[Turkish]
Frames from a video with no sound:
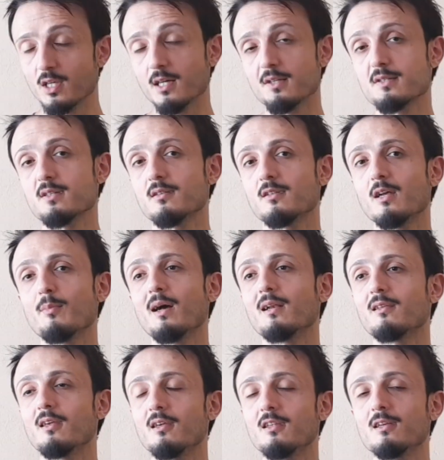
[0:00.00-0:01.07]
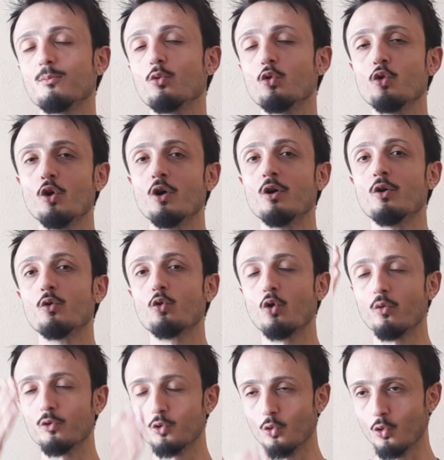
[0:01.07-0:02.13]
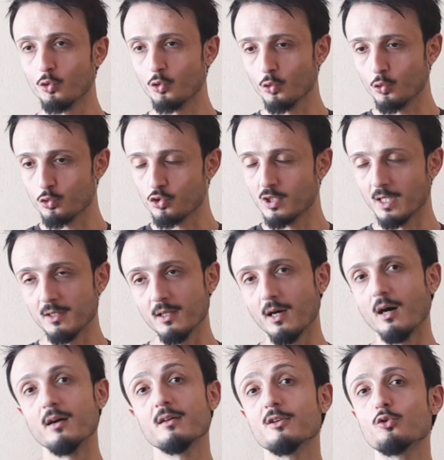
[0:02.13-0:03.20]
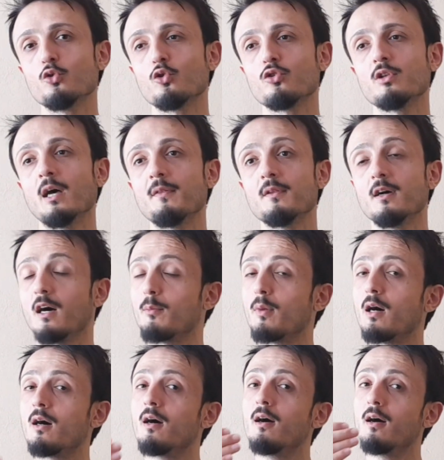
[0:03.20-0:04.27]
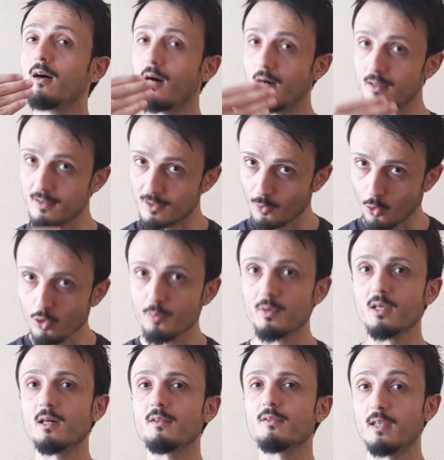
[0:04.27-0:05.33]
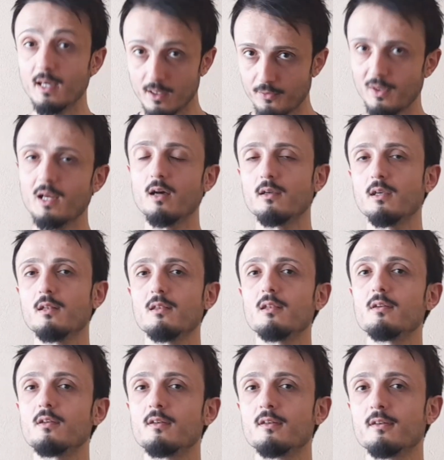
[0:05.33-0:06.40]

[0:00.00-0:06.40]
Ki aslında belki yine bu Covid-19'dan ayrı görünen ama ayrı olmayan diğer felaketleri